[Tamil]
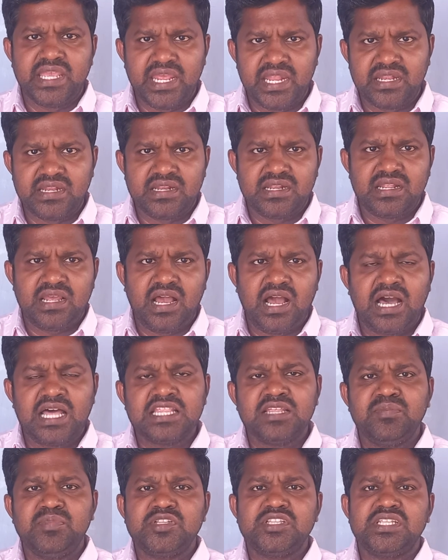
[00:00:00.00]
ஏன்
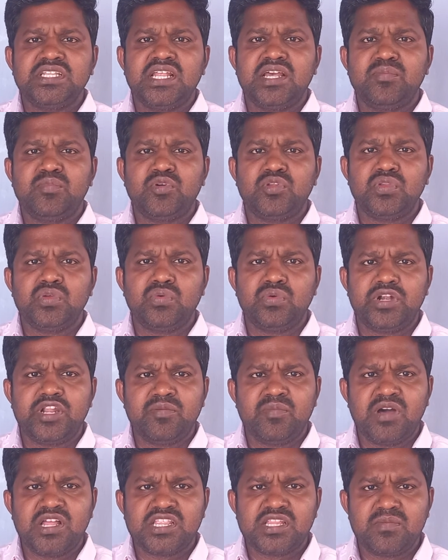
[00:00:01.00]
அதை பற்றி தான் இப்போ வந்து
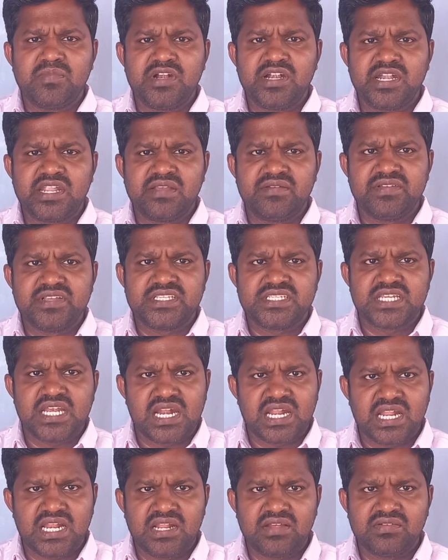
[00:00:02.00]
குட்டிமா தமிழ் டிவி
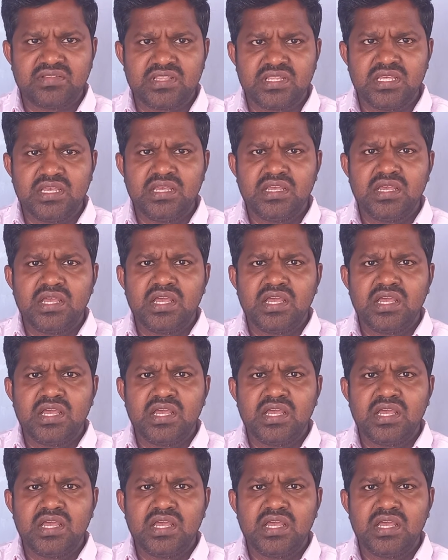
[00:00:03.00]
சேனலில் வந்து